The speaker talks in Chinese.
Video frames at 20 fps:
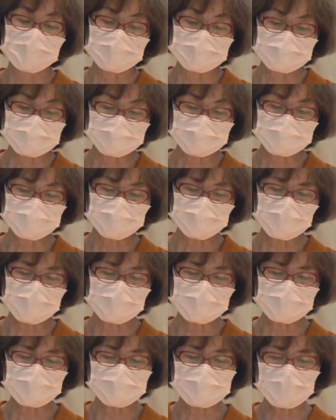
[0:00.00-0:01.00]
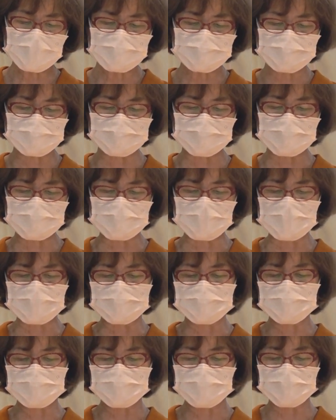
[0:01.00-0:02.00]
敬畏上主的人
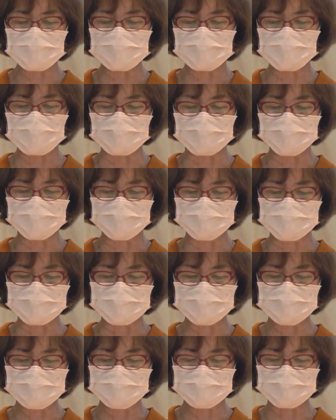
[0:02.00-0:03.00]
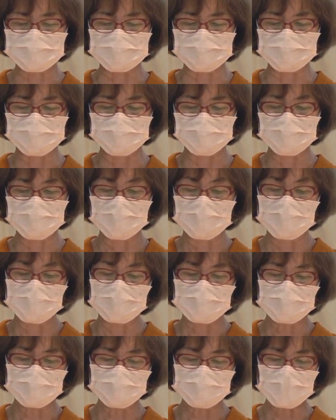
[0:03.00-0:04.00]
真有福气，
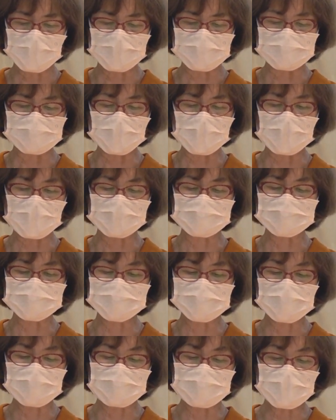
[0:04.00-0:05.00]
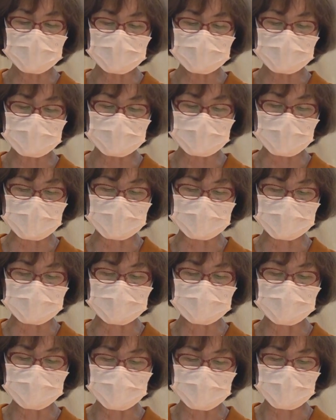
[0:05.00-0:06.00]
酷爱他诫命的人
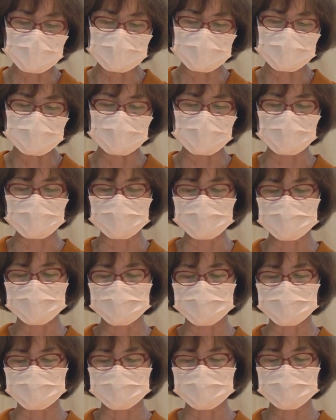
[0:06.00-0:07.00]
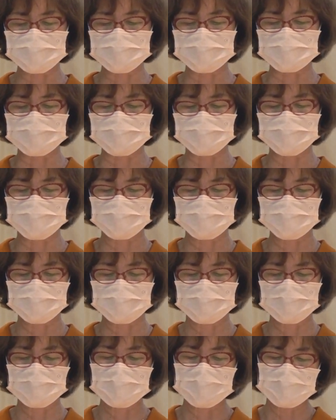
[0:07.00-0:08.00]
真有福气，
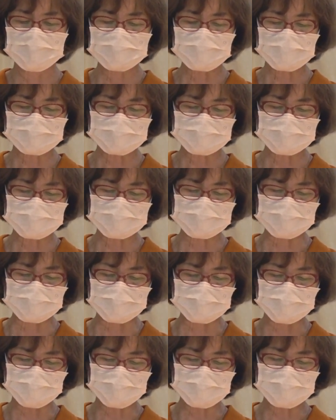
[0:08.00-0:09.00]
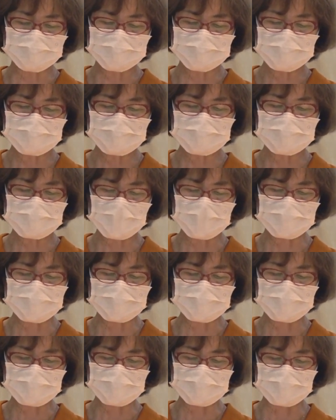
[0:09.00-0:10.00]
他的子孙在
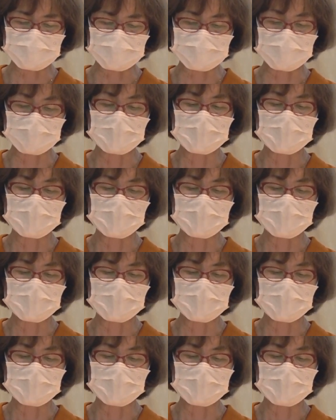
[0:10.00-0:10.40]
世